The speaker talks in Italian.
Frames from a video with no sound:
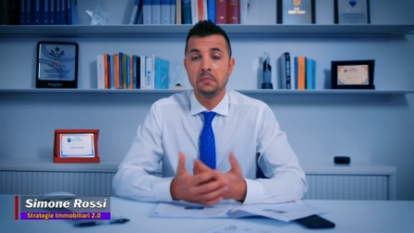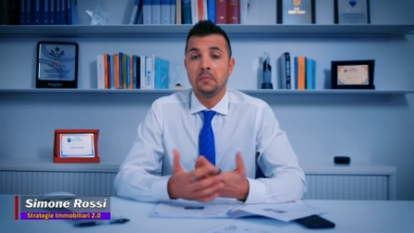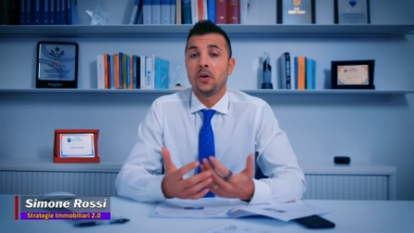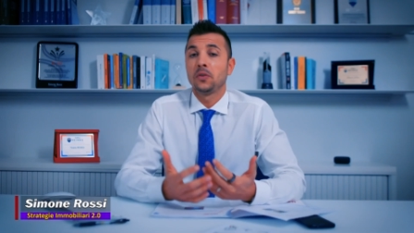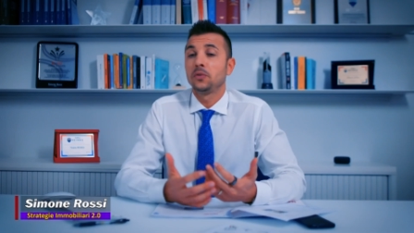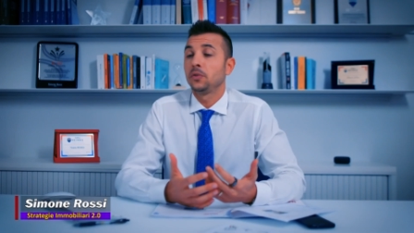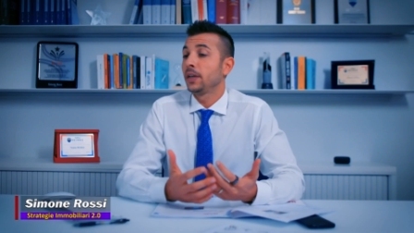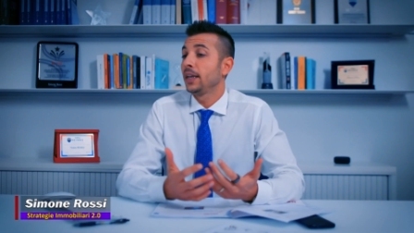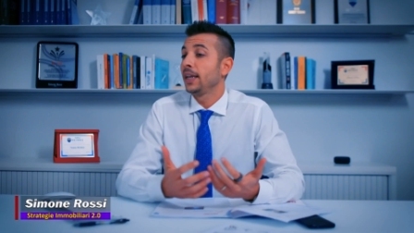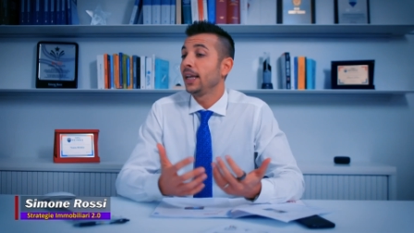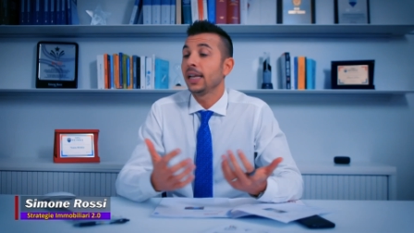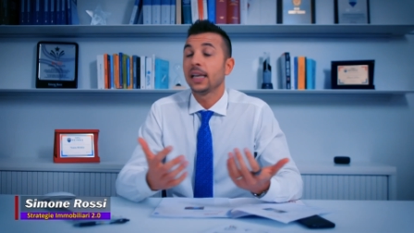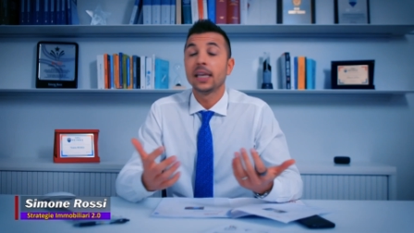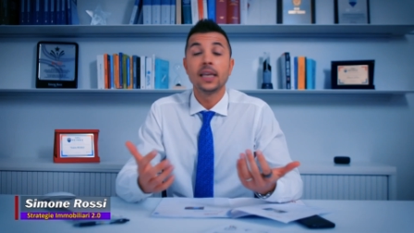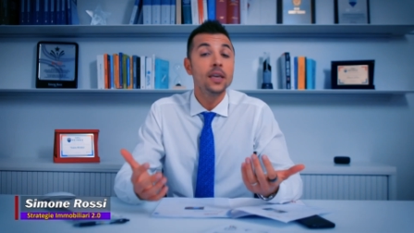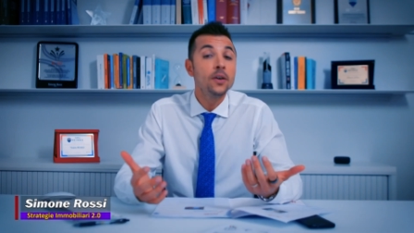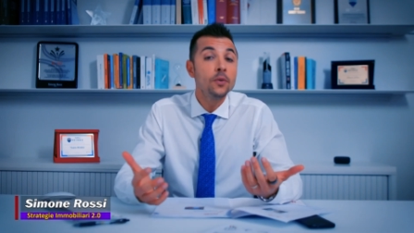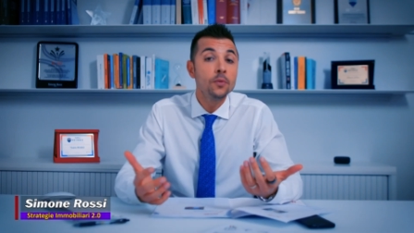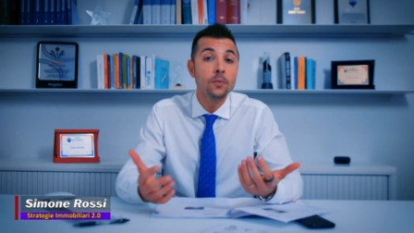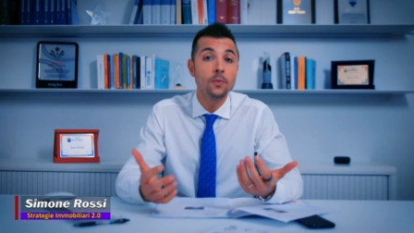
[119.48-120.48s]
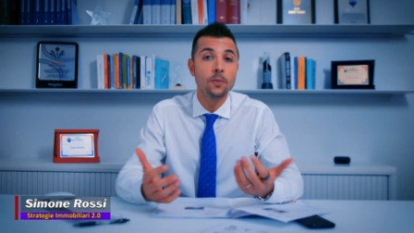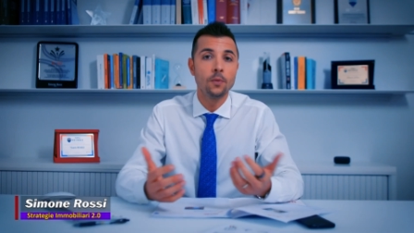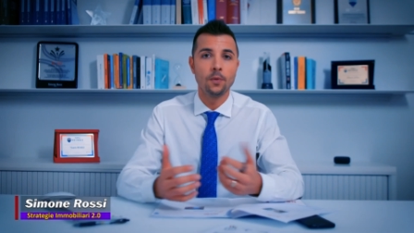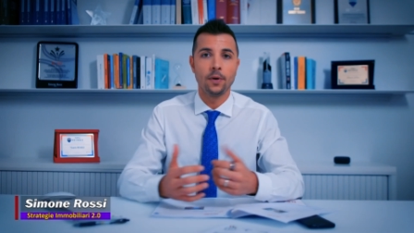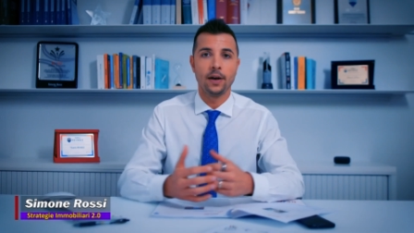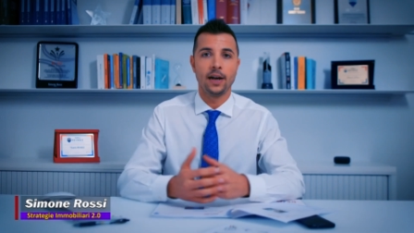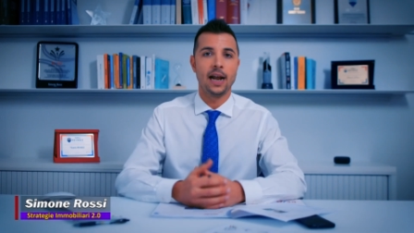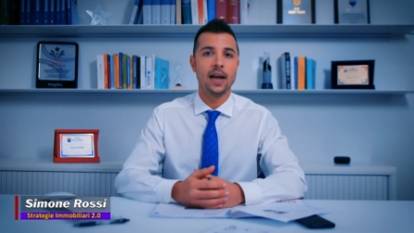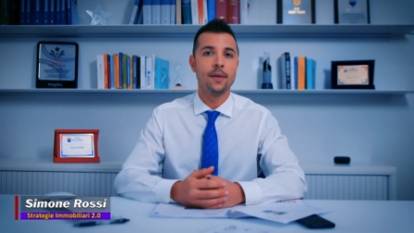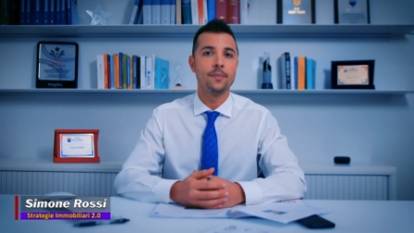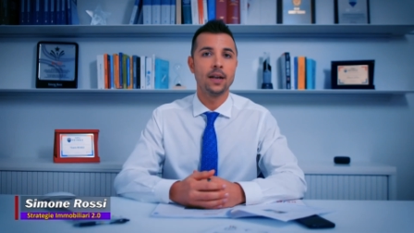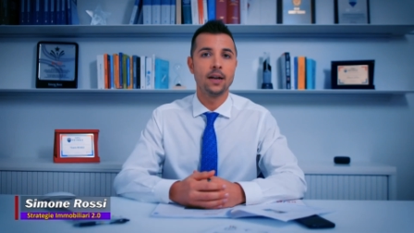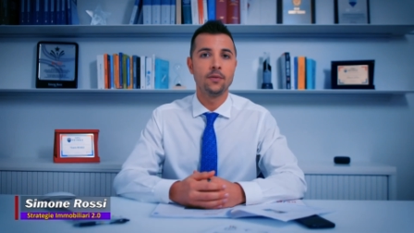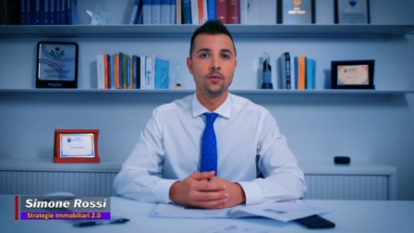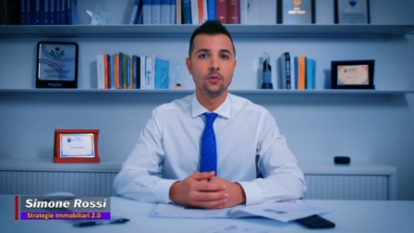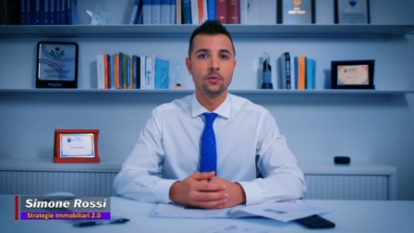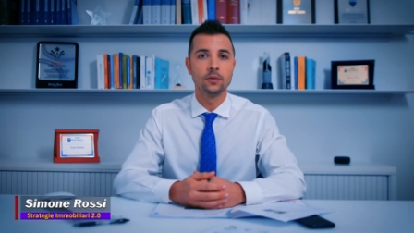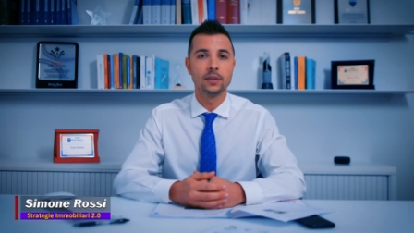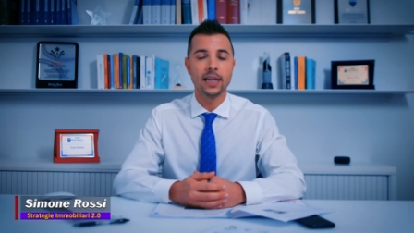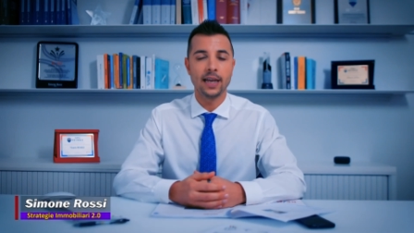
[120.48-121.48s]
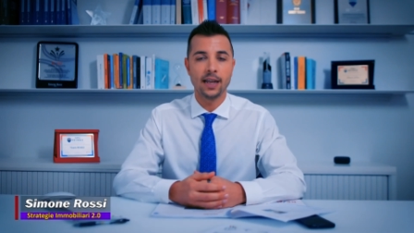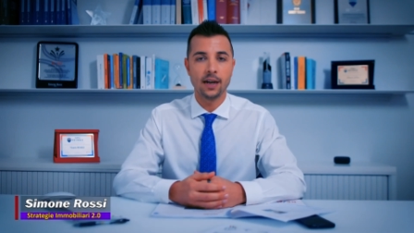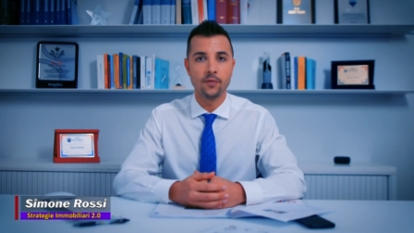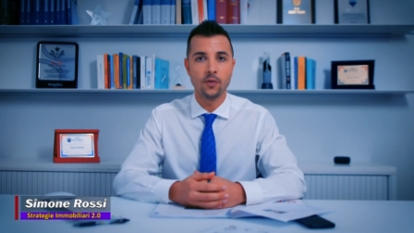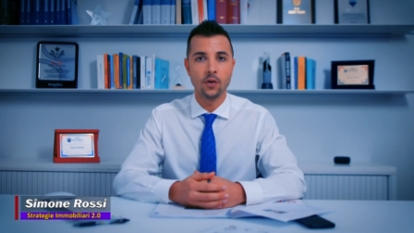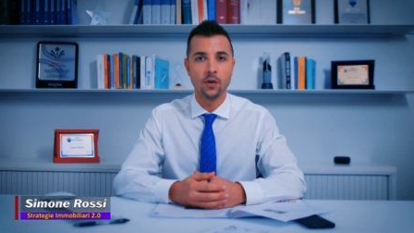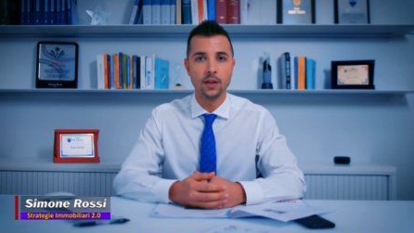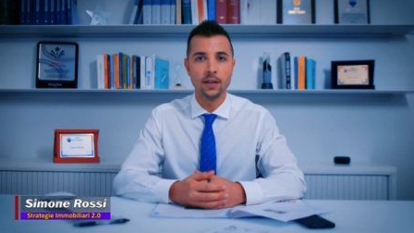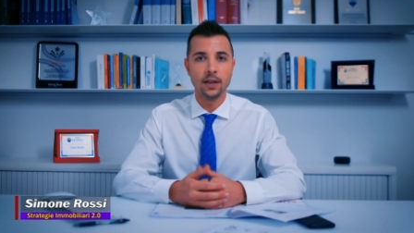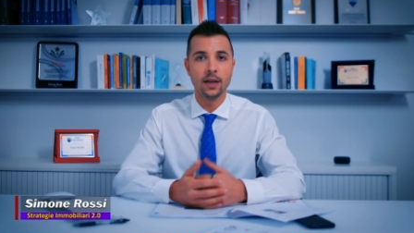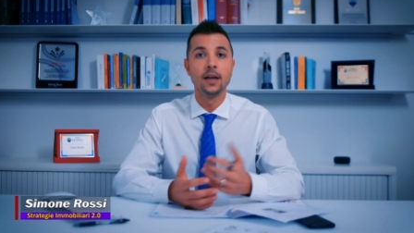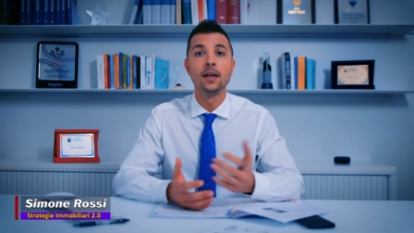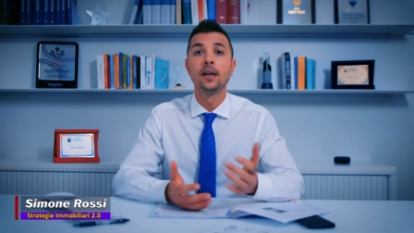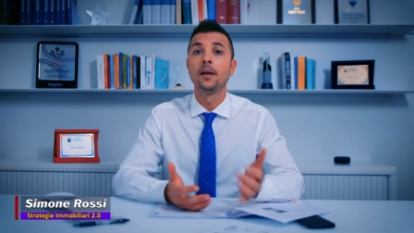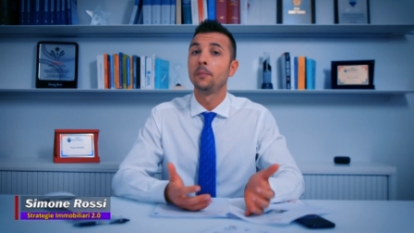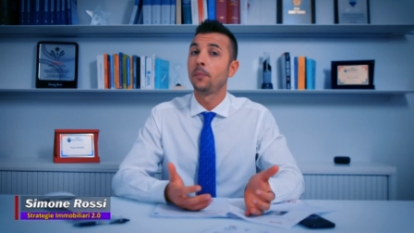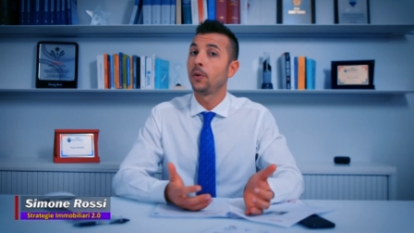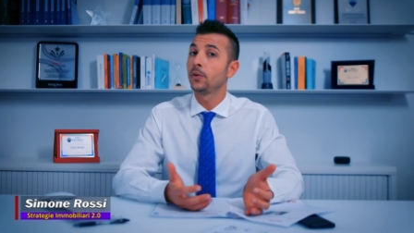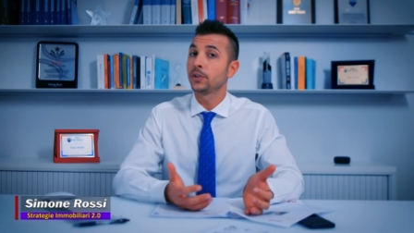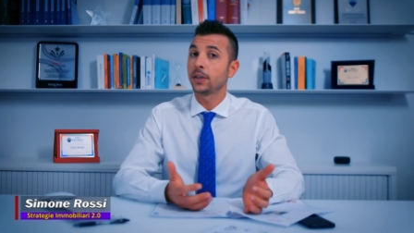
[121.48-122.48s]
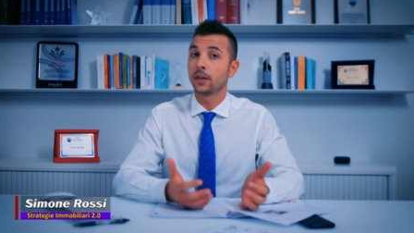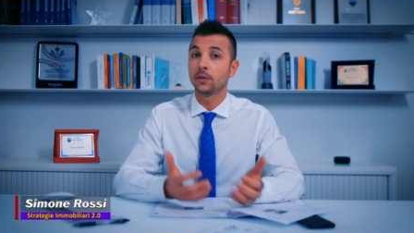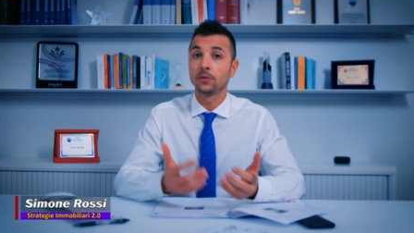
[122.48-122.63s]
in modo che chiunque abbia la volontà e la voglia possa